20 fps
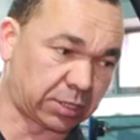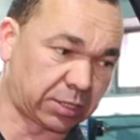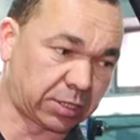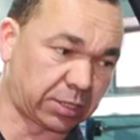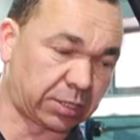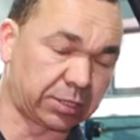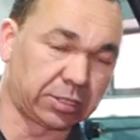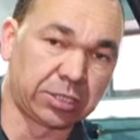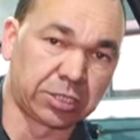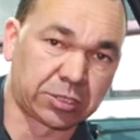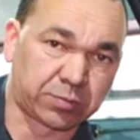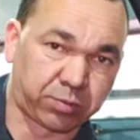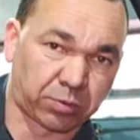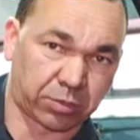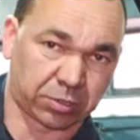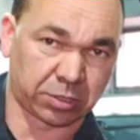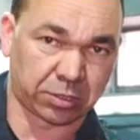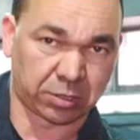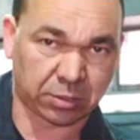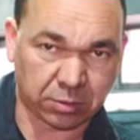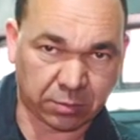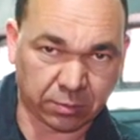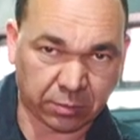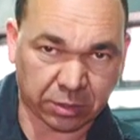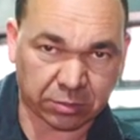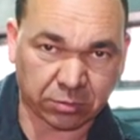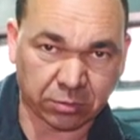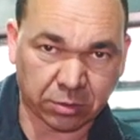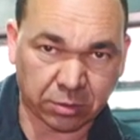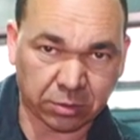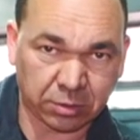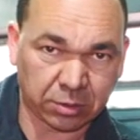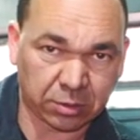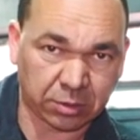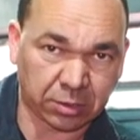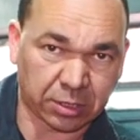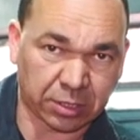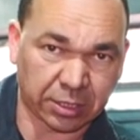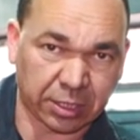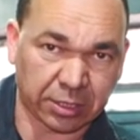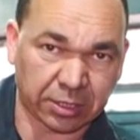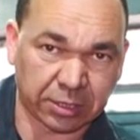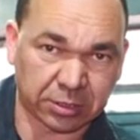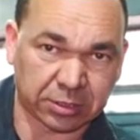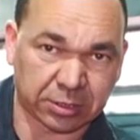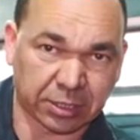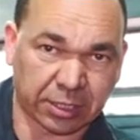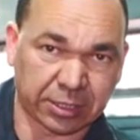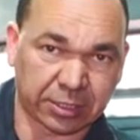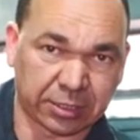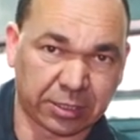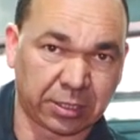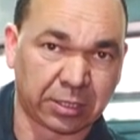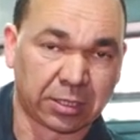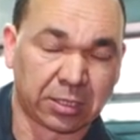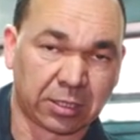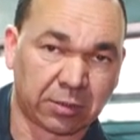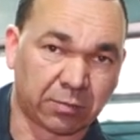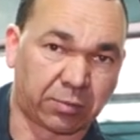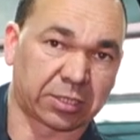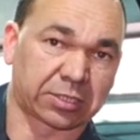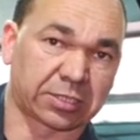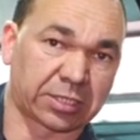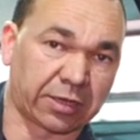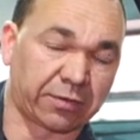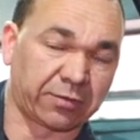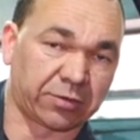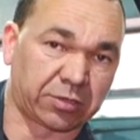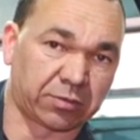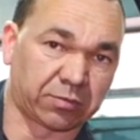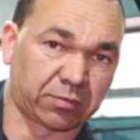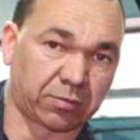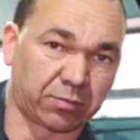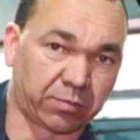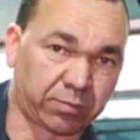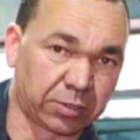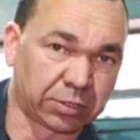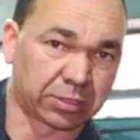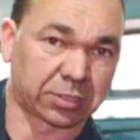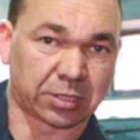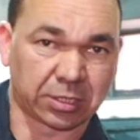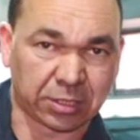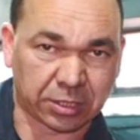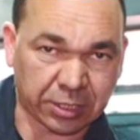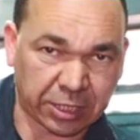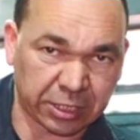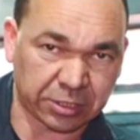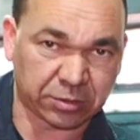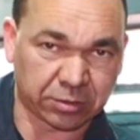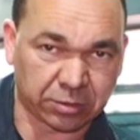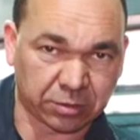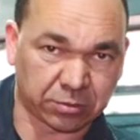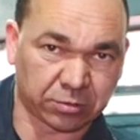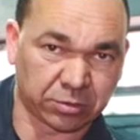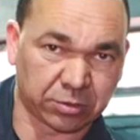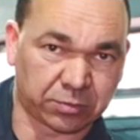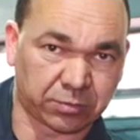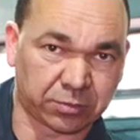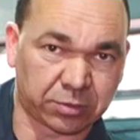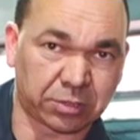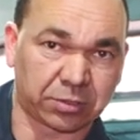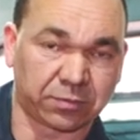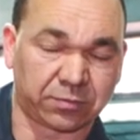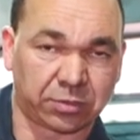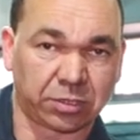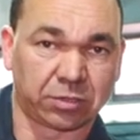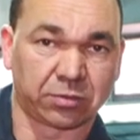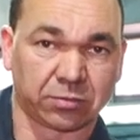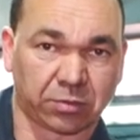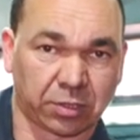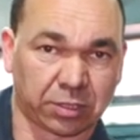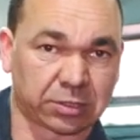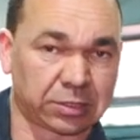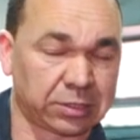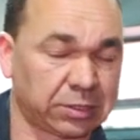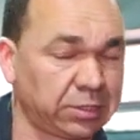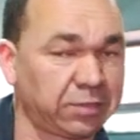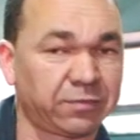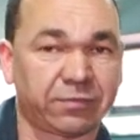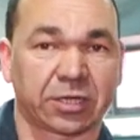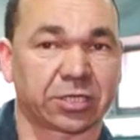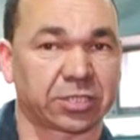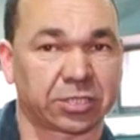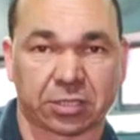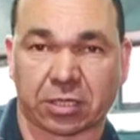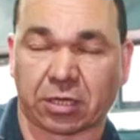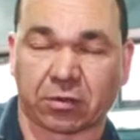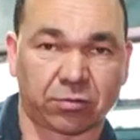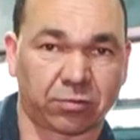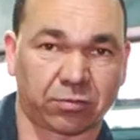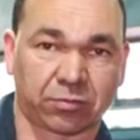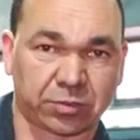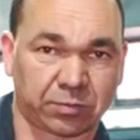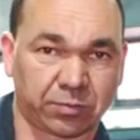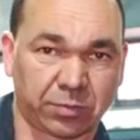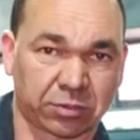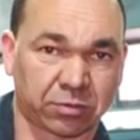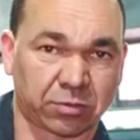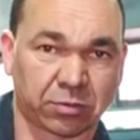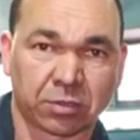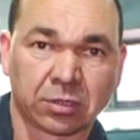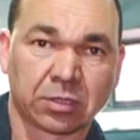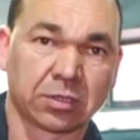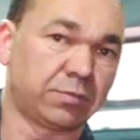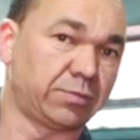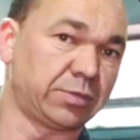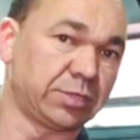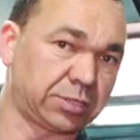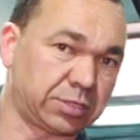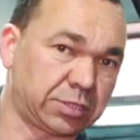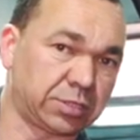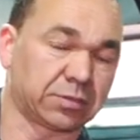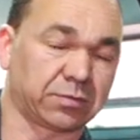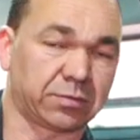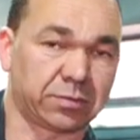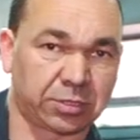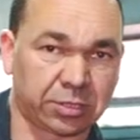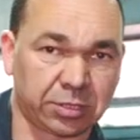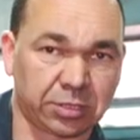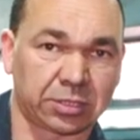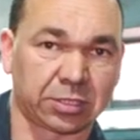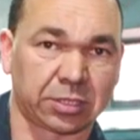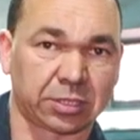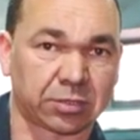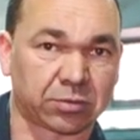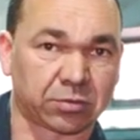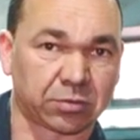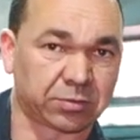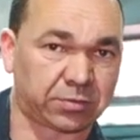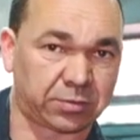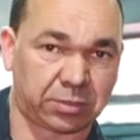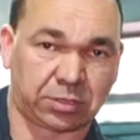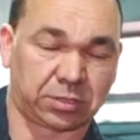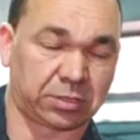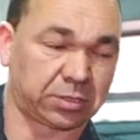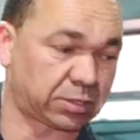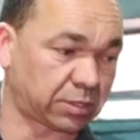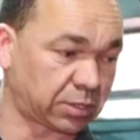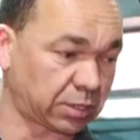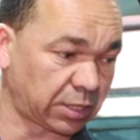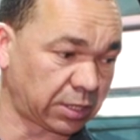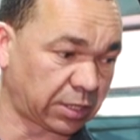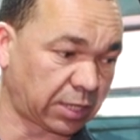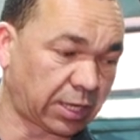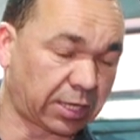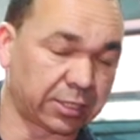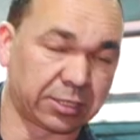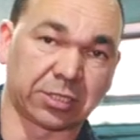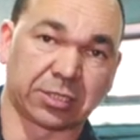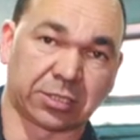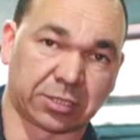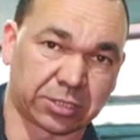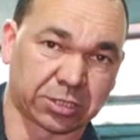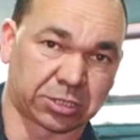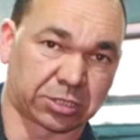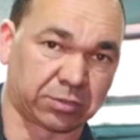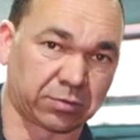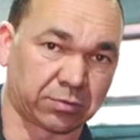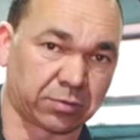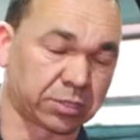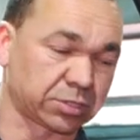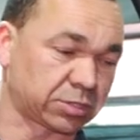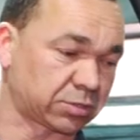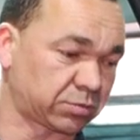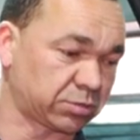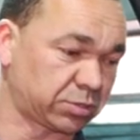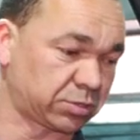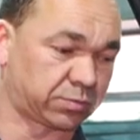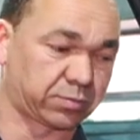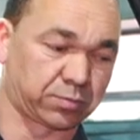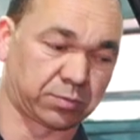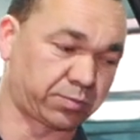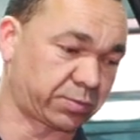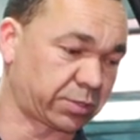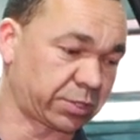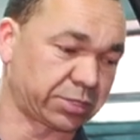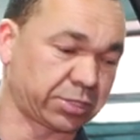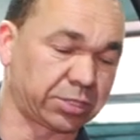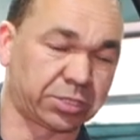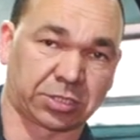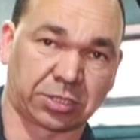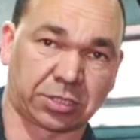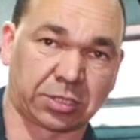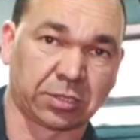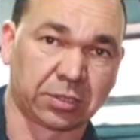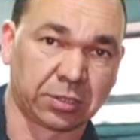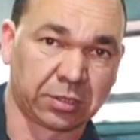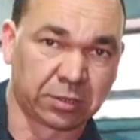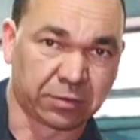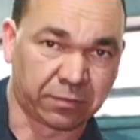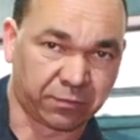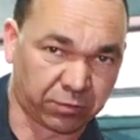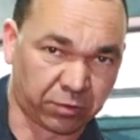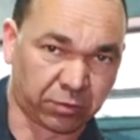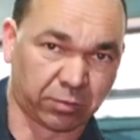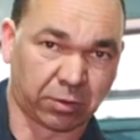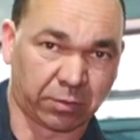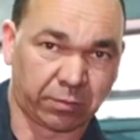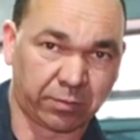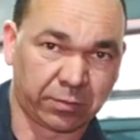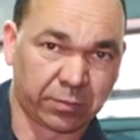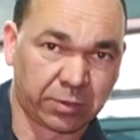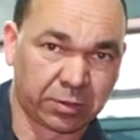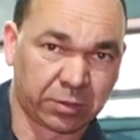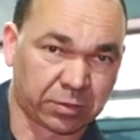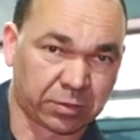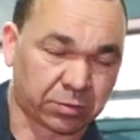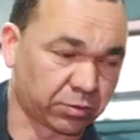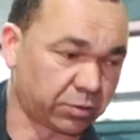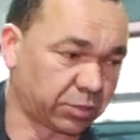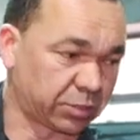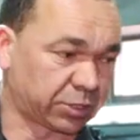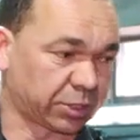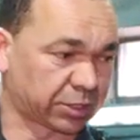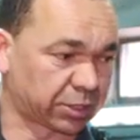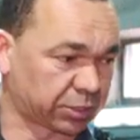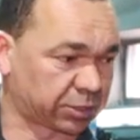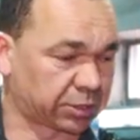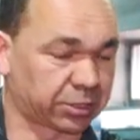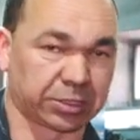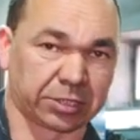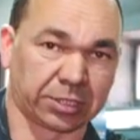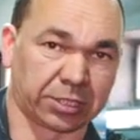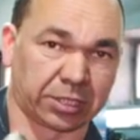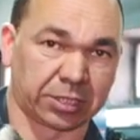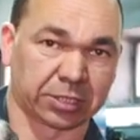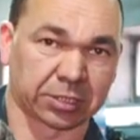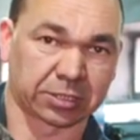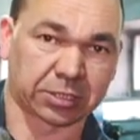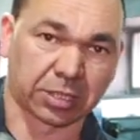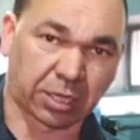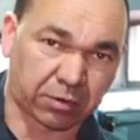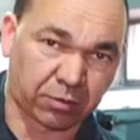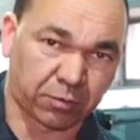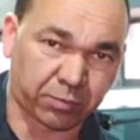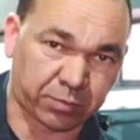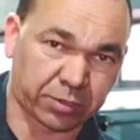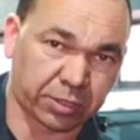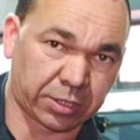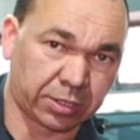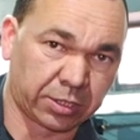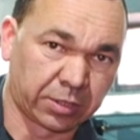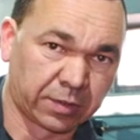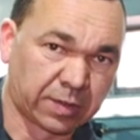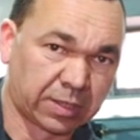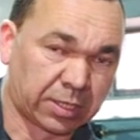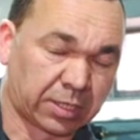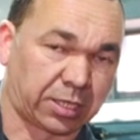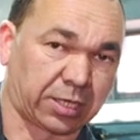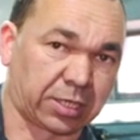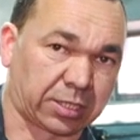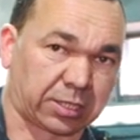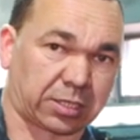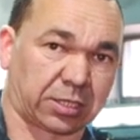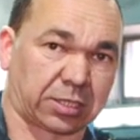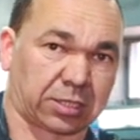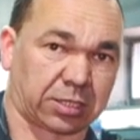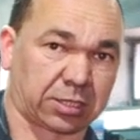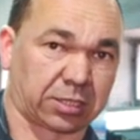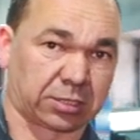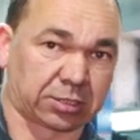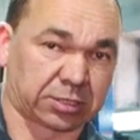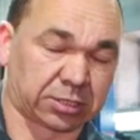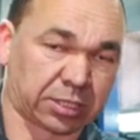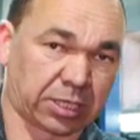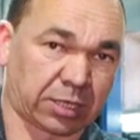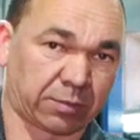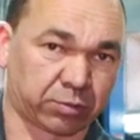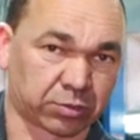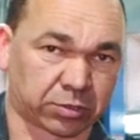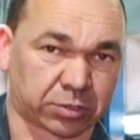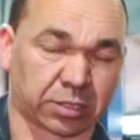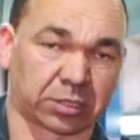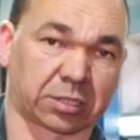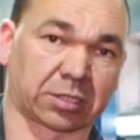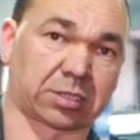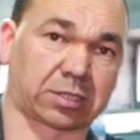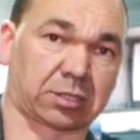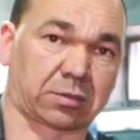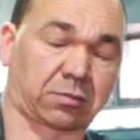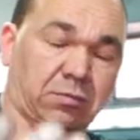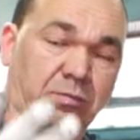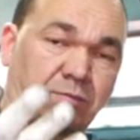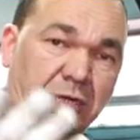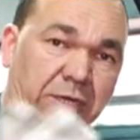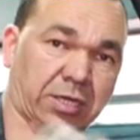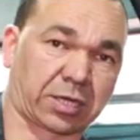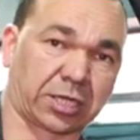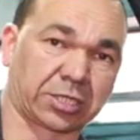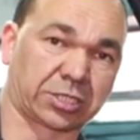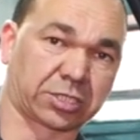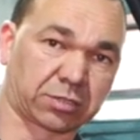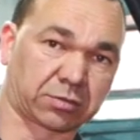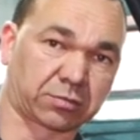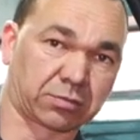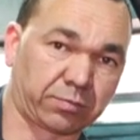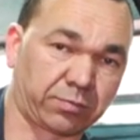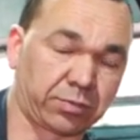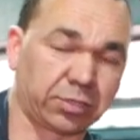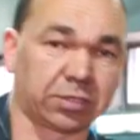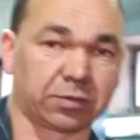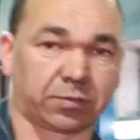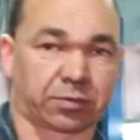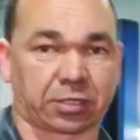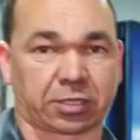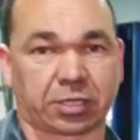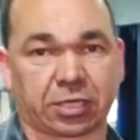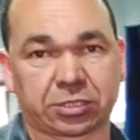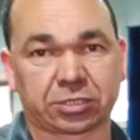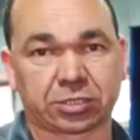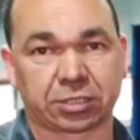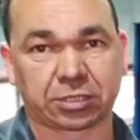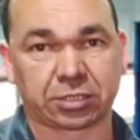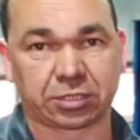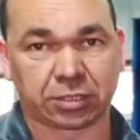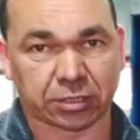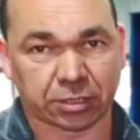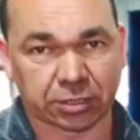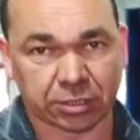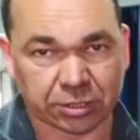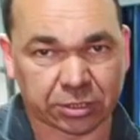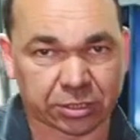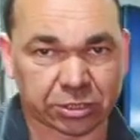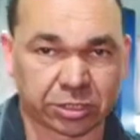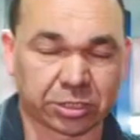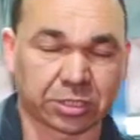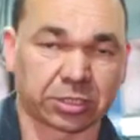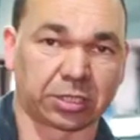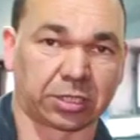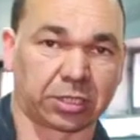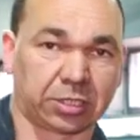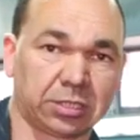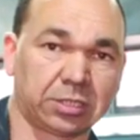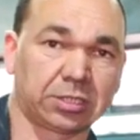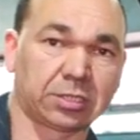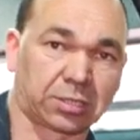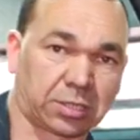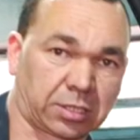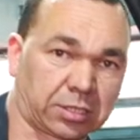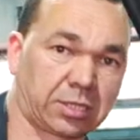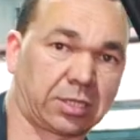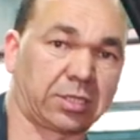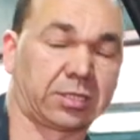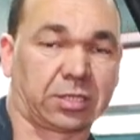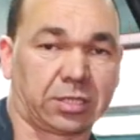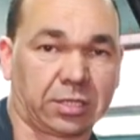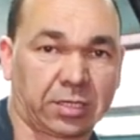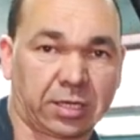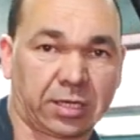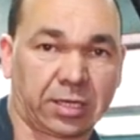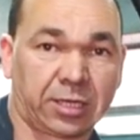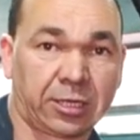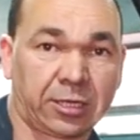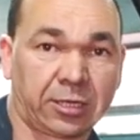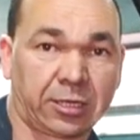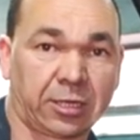чтобы не испортить мотор на ранней стадии, поставить его быстро и качественно, то есть, вот эти все нюансы. Неважно, какой у вас мотор, бензиновый, дизельный, то есть, одни и те же нюансы, то есть, практически в любом. То есть, это соединение с коробкой, это запуск, это прокачка турбины, прокачка гидронатяжителей и так далее, так далее.